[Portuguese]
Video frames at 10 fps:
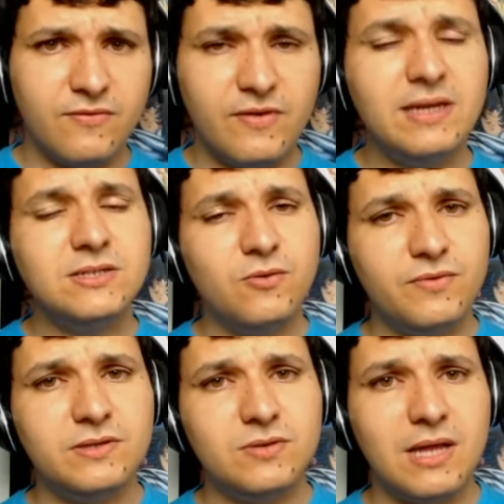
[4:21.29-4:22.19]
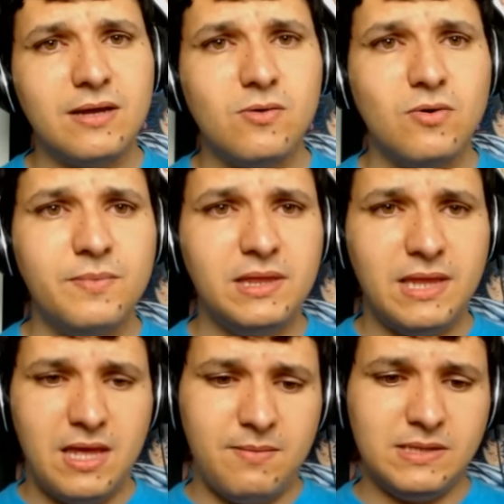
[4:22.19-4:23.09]
Vejam o vídeo lá que eu
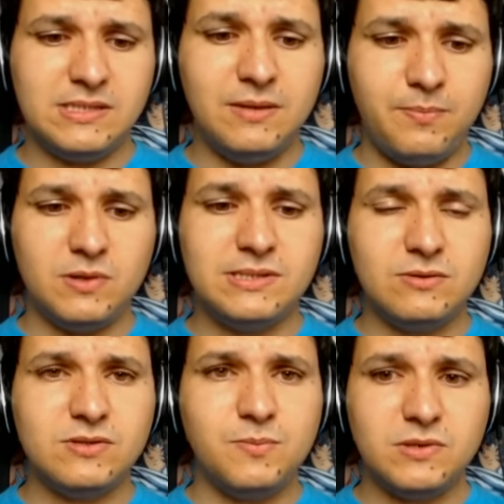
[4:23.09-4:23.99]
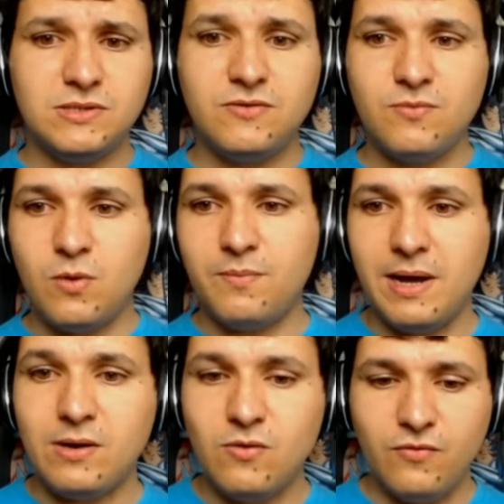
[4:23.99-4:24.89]
comentei, mas ele pode ser um dispositivo
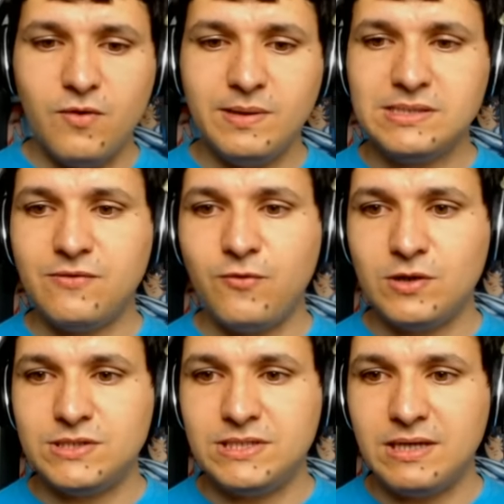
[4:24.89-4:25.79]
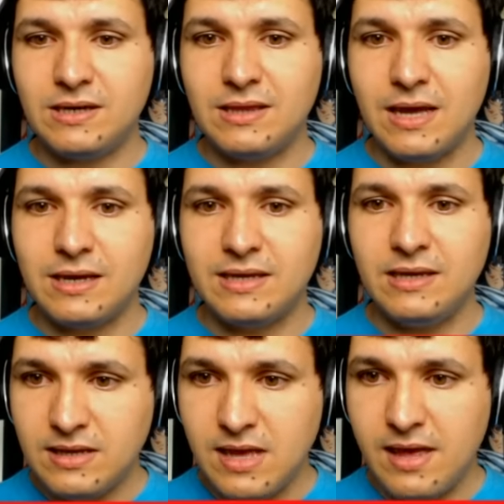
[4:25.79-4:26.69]
mobile, conforme essa fotinha que tá
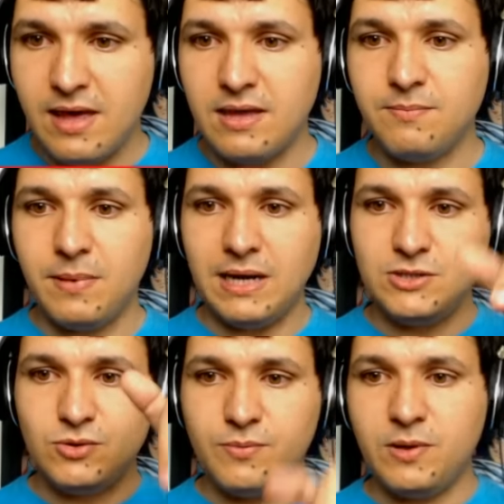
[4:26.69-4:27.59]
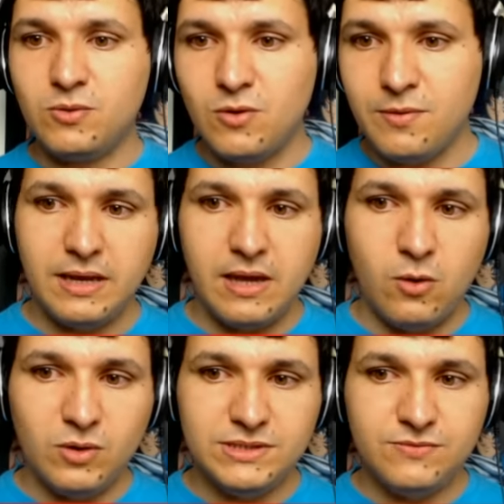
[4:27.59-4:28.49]
aqui é, embaixo do meu nome,
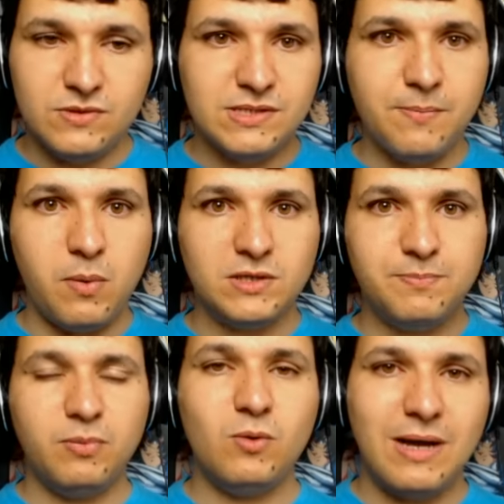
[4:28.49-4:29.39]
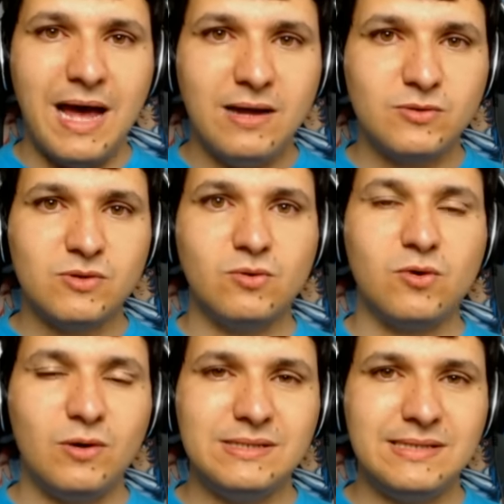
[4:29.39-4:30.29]
onde você pode plugar os
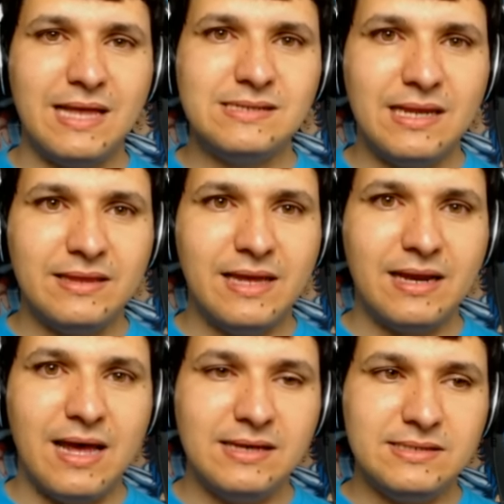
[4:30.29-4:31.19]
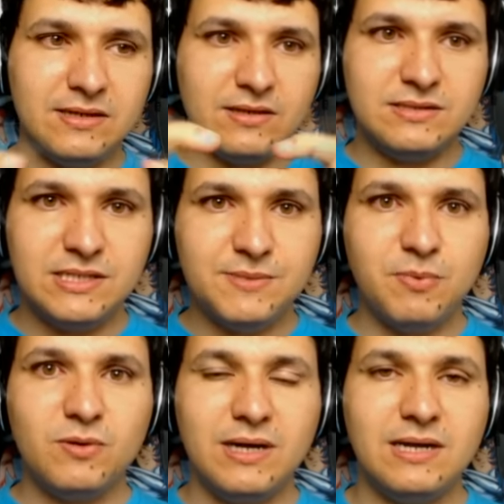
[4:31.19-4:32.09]
controles nas laterais e
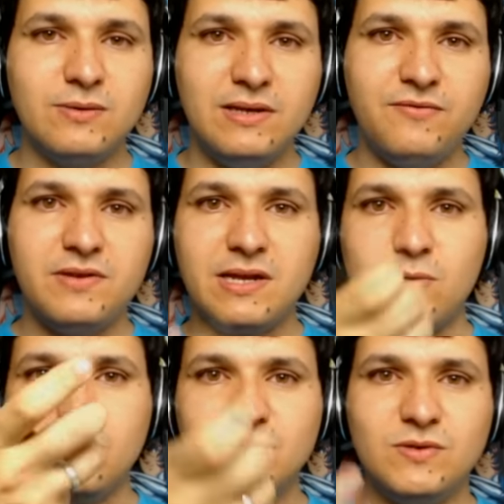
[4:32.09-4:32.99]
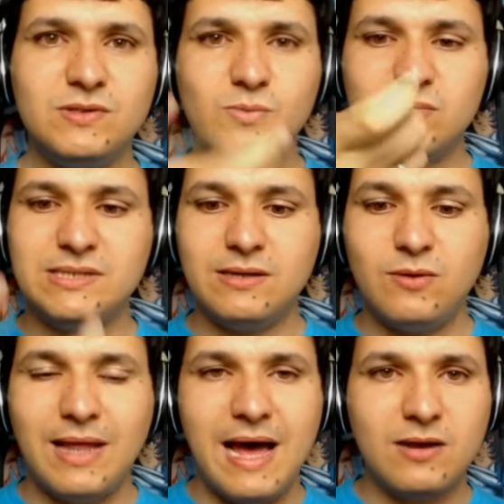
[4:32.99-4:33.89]
desplugando ele vira como se fosse um
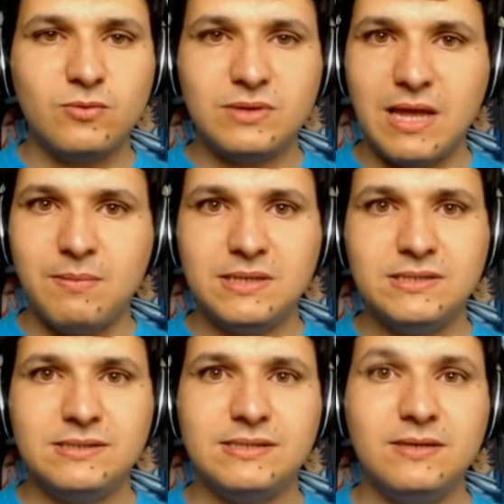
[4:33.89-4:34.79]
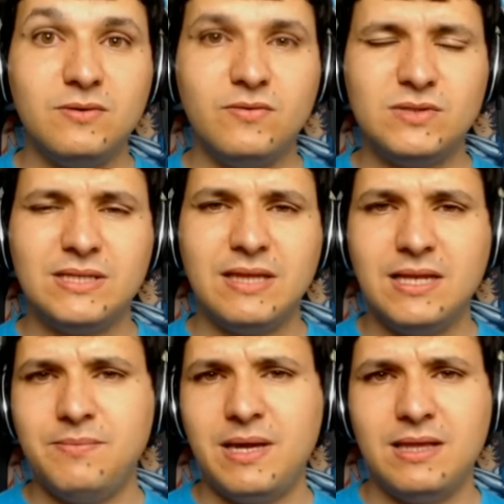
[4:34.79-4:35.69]
celular ou um tabletzinho que você tem
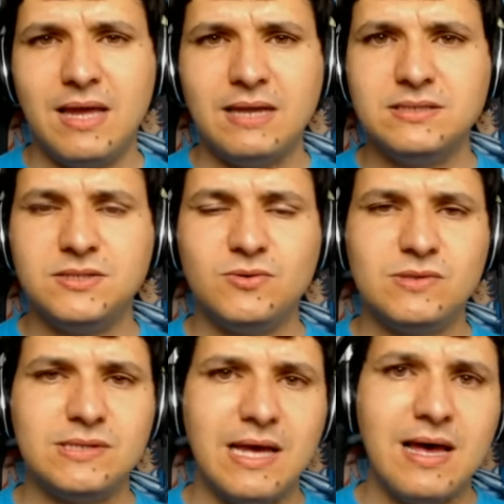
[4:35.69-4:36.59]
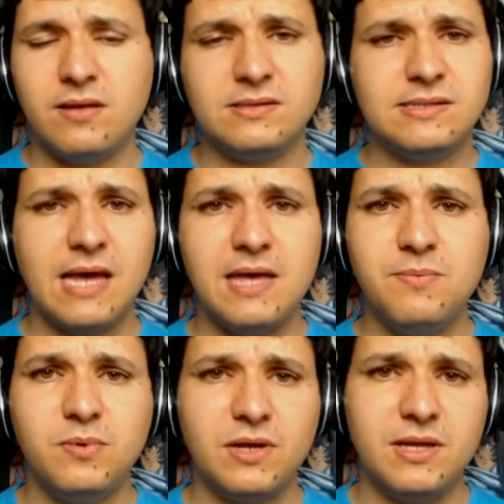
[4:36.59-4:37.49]
liberdade de usar, sair
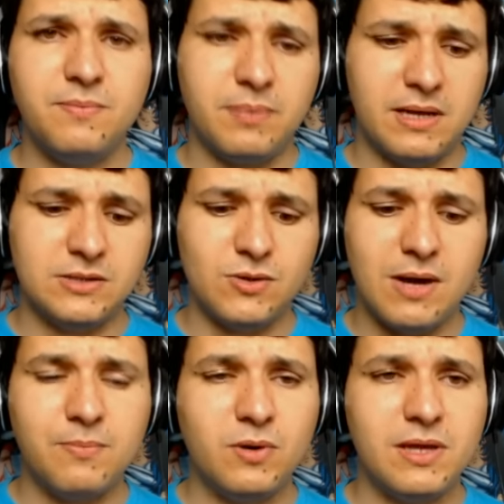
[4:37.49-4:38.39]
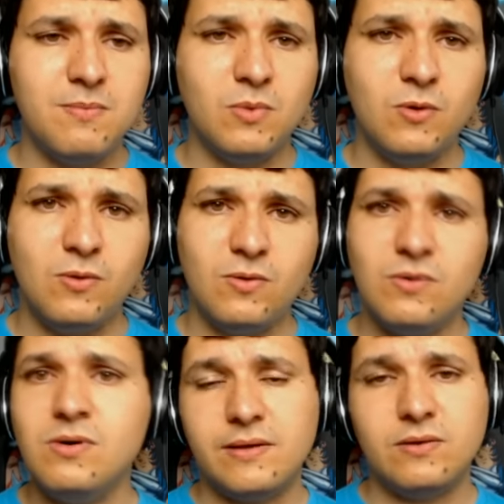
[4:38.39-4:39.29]
por aí para jogar
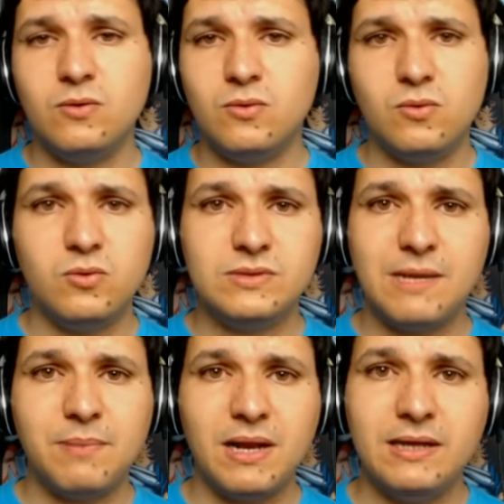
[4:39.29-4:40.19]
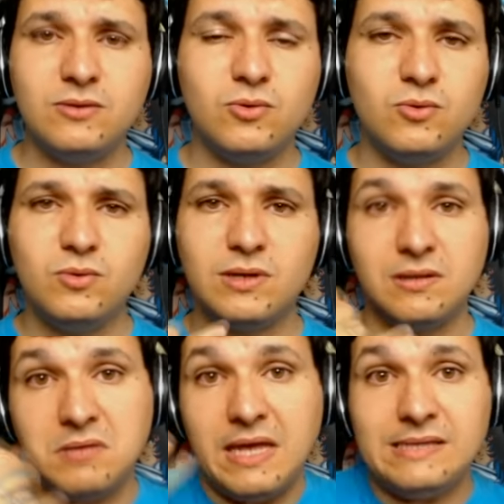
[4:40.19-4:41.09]
Pokémon ou usar para leitura,
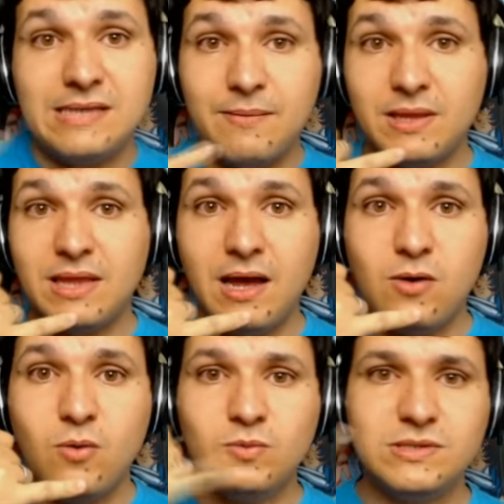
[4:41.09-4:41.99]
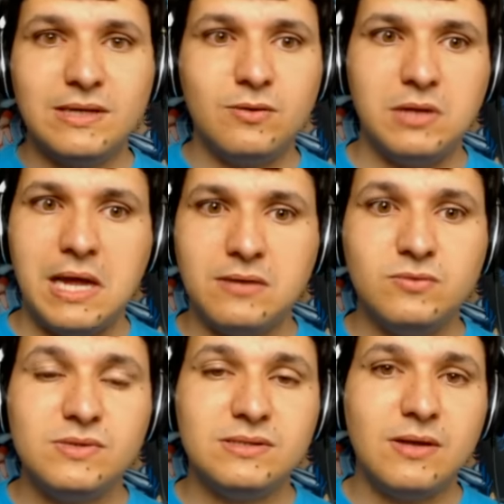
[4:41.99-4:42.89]
quem sabe até como celular,
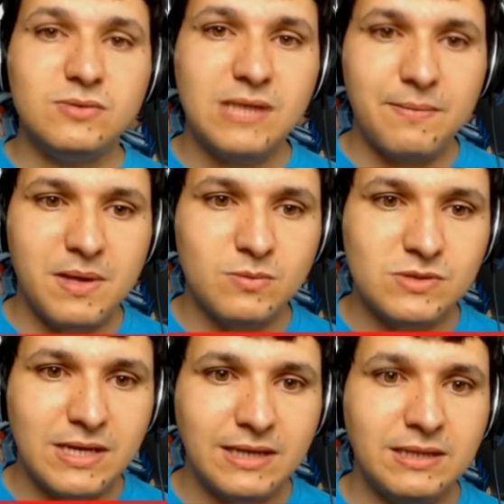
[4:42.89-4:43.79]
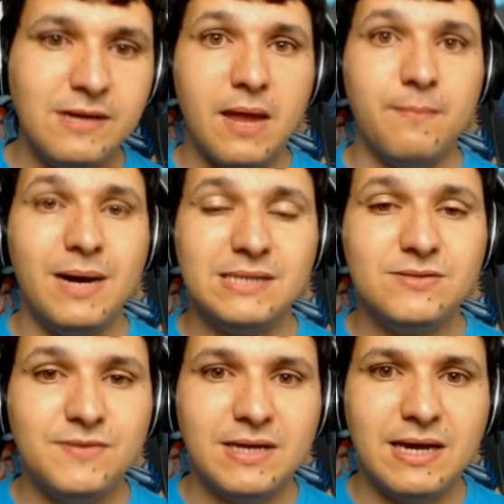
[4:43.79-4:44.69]
não, não sabemos ainda, mas
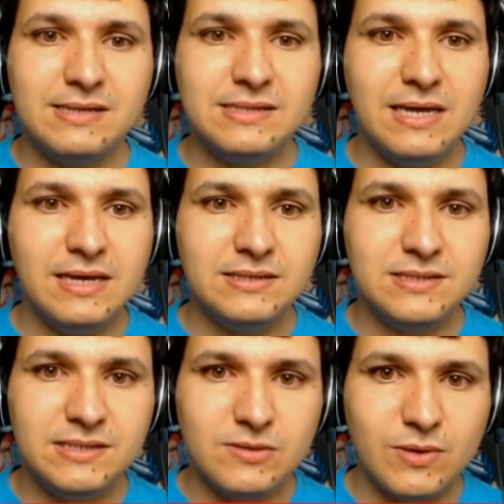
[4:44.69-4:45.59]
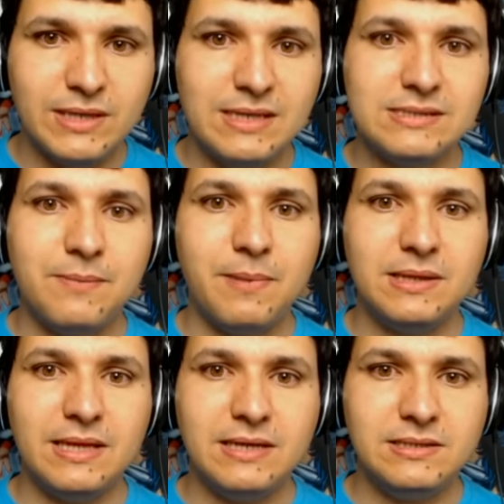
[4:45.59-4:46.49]
fica esse registro aí dessa
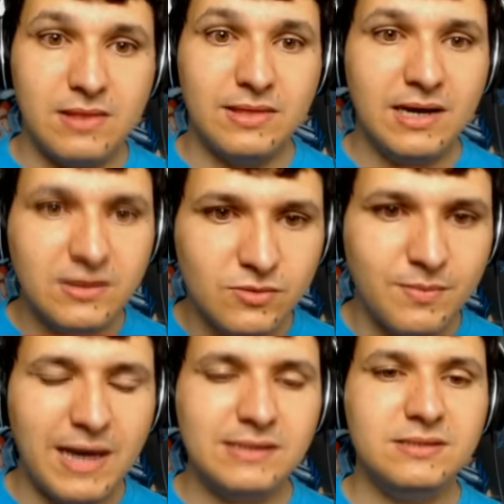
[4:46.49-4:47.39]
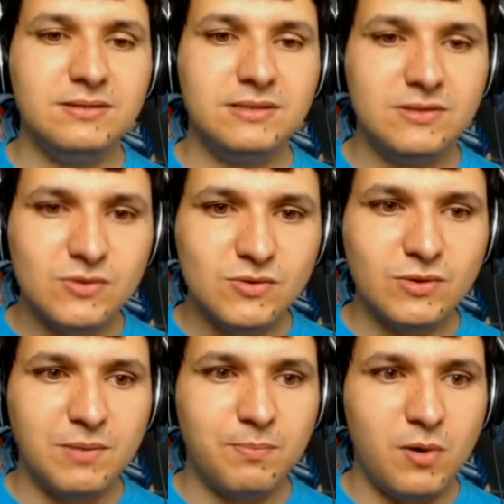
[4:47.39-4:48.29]
patente, dando mais mais indícios do
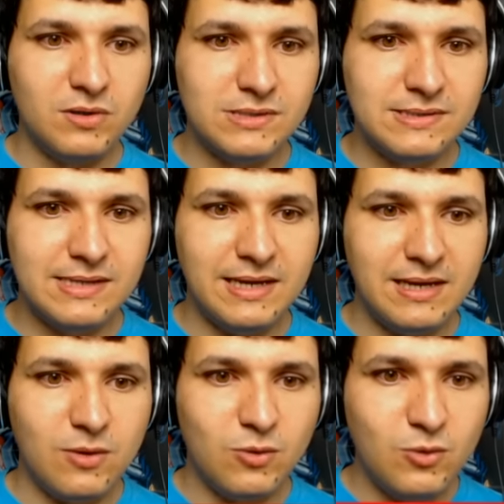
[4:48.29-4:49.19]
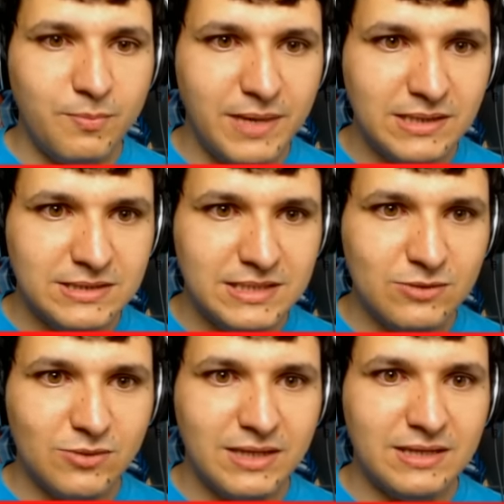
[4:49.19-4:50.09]
que pode ser o
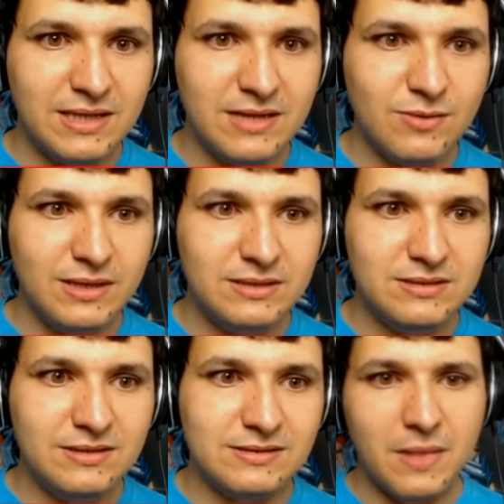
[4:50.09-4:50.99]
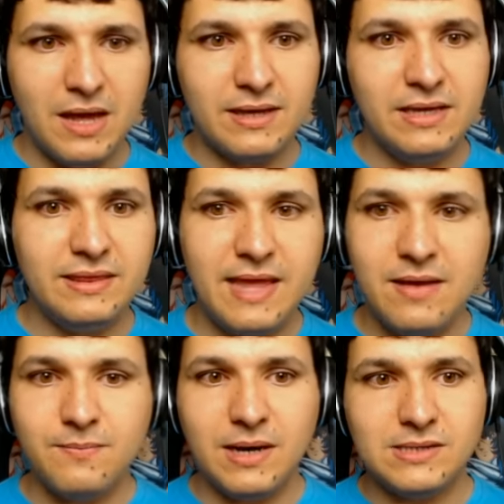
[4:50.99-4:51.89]
bendito Nintendo NX. Aqui
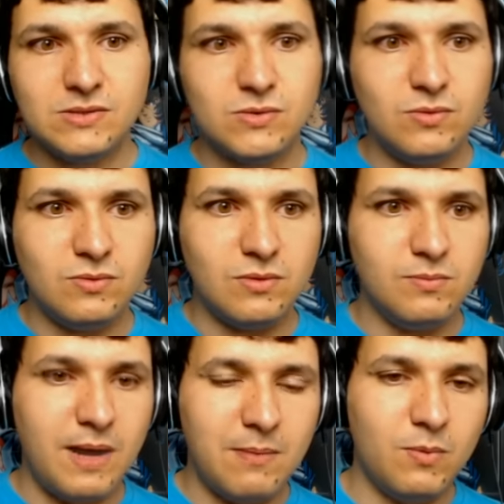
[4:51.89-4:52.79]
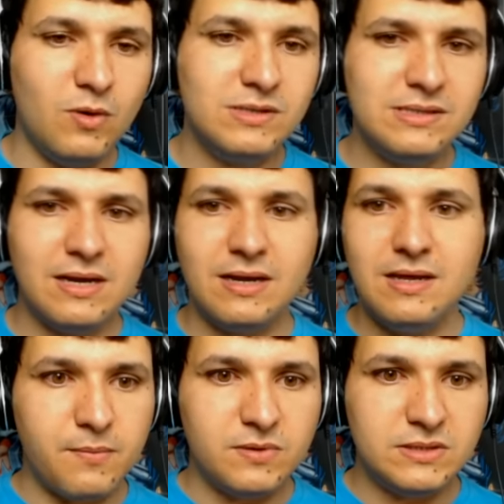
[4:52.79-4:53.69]
tem mais um, uma amostra, né?